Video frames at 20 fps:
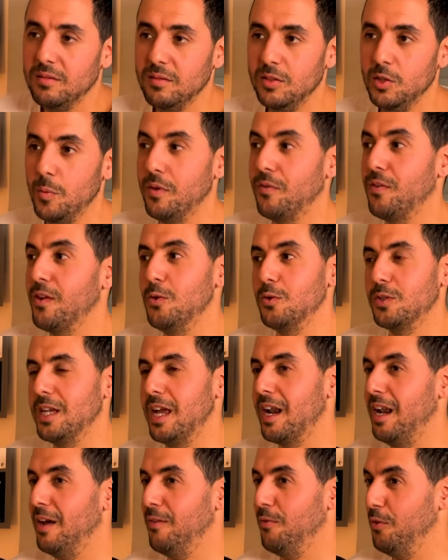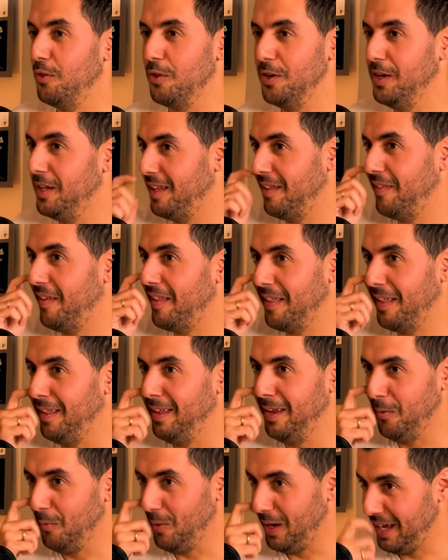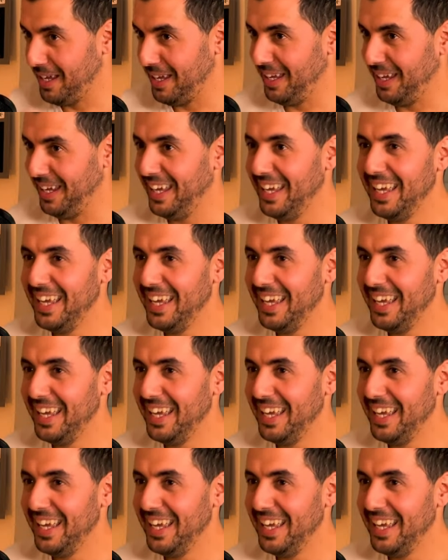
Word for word: yo prefiero usar las funciones dando del lenguaje